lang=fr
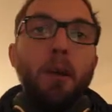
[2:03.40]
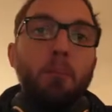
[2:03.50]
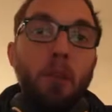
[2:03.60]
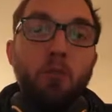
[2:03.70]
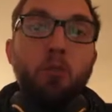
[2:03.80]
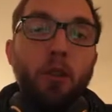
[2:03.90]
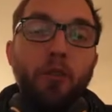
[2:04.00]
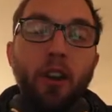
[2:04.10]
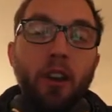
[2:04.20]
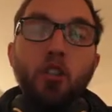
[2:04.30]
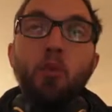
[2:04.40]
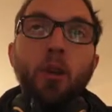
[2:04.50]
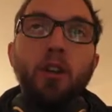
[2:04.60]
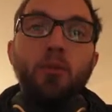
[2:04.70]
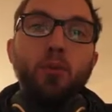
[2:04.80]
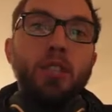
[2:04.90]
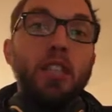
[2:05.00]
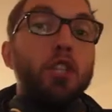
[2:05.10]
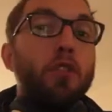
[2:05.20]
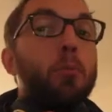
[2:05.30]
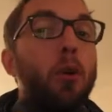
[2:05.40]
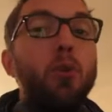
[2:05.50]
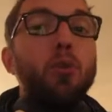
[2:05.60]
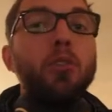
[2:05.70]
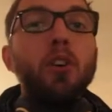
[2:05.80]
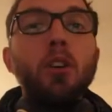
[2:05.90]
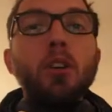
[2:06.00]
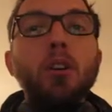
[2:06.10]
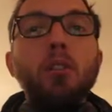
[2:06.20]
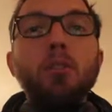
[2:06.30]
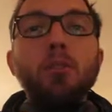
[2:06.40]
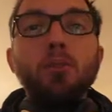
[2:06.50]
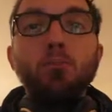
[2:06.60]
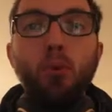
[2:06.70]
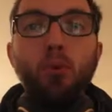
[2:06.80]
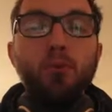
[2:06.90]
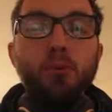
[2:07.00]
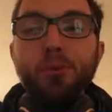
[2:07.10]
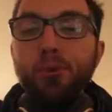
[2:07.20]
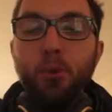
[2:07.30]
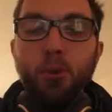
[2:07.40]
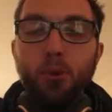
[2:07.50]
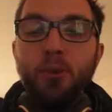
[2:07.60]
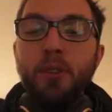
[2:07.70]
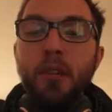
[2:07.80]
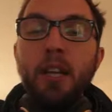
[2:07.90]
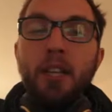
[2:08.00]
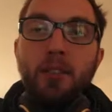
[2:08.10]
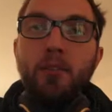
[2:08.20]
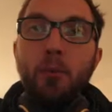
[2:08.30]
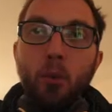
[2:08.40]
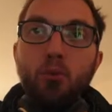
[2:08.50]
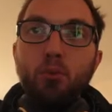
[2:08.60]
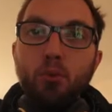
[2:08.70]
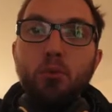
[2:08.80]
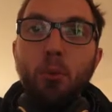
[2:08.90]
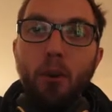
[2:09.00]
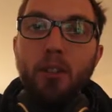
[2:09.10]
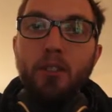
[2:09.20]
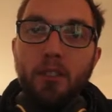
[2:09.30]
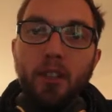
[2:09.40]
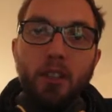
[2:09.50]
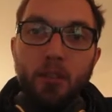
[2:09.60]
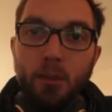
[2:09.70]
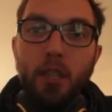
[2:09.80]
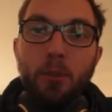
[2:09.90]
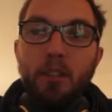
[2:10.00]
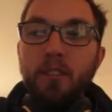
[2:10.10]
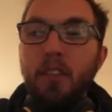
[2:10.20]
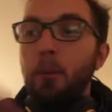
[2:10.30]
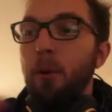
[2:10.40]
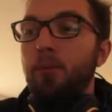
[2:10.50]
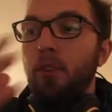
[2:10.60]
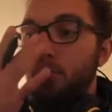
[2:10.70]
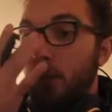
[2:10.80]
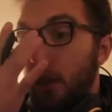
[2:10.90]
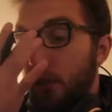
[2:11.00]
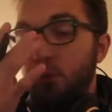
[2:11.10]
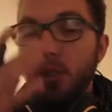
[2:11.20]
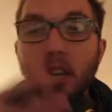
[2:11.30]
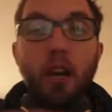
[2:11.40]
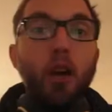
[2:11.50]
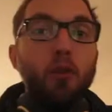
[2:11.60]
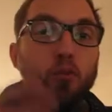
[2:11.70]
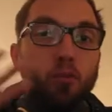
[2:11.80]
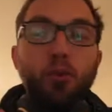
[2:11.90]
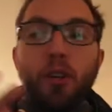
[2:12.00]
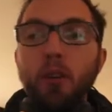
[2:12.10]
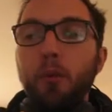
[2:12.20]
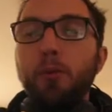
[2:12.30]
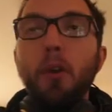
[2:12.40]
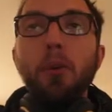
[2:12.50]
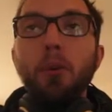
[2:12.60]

mais vous pouvez le faire largement à la souris et je vais prendre le temps pour vous d'aller vraiment doucement, etc., d'expliquer bien les étapes, comme ça vous, à la souris, vous pourrez le faire